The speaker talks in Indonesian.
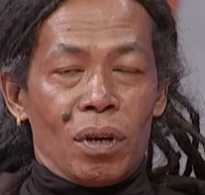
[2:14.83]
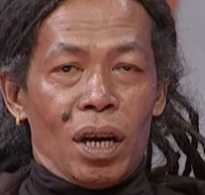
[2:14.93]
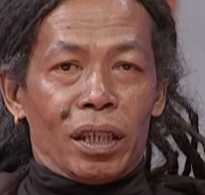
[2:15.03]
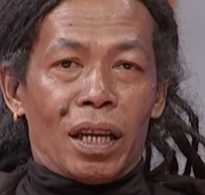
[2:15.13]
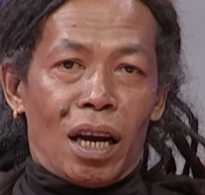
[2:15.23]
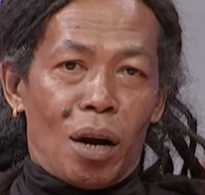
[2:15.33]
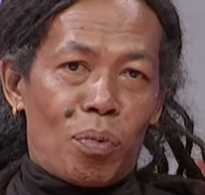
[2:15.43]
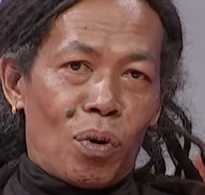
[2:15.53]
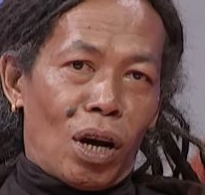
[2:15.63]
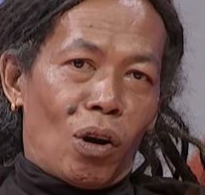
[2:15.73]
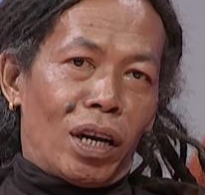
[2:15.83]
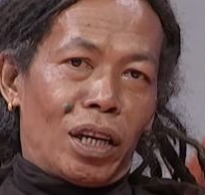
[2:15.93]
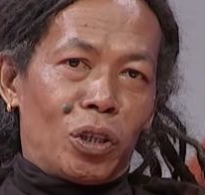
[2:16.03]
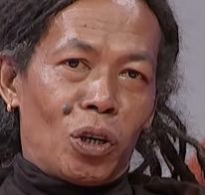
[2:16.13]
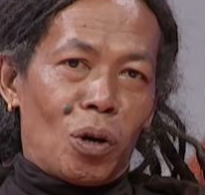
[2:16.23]
Ya kita gabung kalau ada
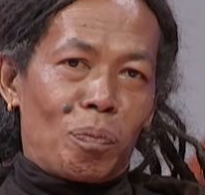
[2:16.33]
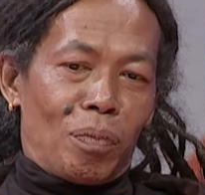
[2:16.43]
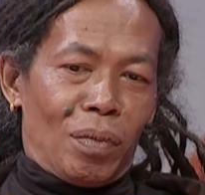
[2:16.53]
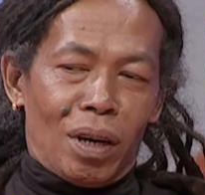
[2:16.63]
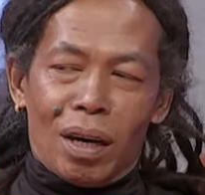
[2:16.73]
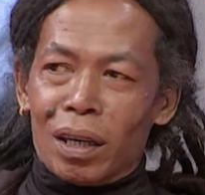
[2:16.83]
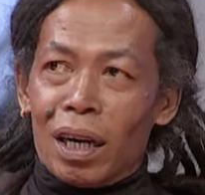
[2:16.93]
job, eh,